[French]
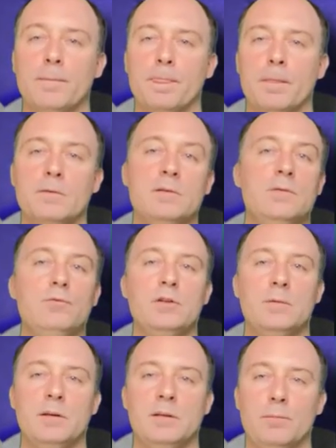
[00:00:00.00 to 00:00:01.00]
Si vous
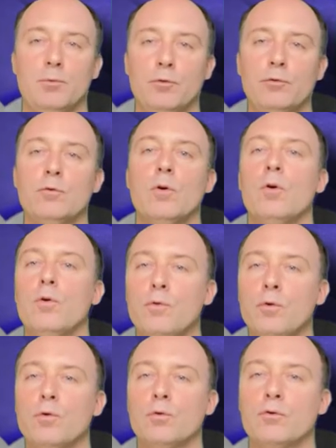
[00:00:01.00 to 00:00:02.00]
émettez plus,
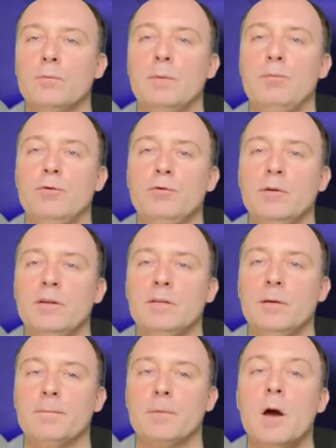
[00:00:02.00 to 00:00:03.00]
vous consommez plus de DC.